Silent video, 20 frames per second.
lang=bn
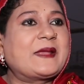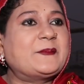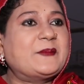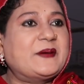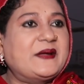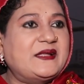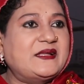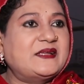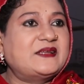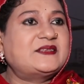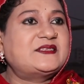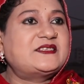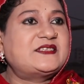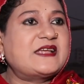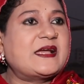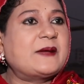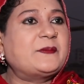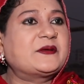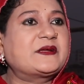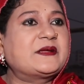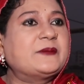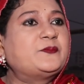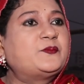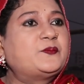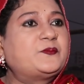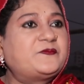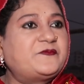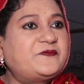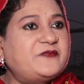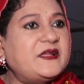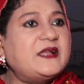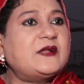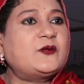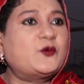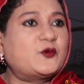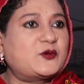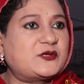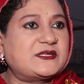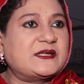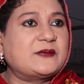মানে সে আমাকে ফিল
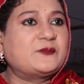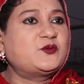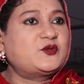করছেন